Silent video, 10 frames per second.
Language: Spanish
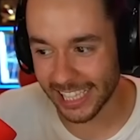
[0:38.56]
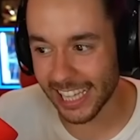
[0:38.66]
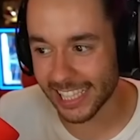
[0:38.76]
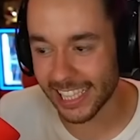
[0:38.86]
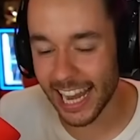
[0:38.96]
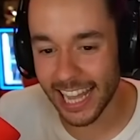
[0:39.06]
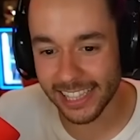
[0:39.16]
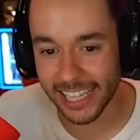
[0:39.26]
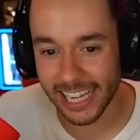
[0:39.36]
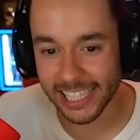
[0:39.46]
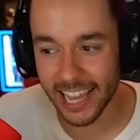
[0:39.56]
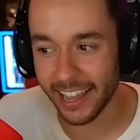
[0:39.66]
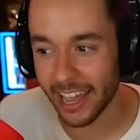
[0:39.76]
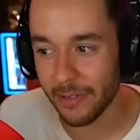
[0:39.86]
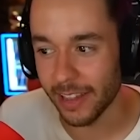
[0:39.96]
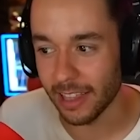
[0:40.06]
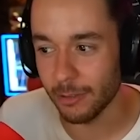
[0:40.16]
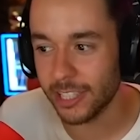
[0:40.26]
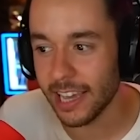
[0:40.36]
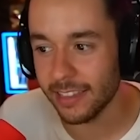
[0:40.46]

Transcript: Este challenge es increíble. Tenemos que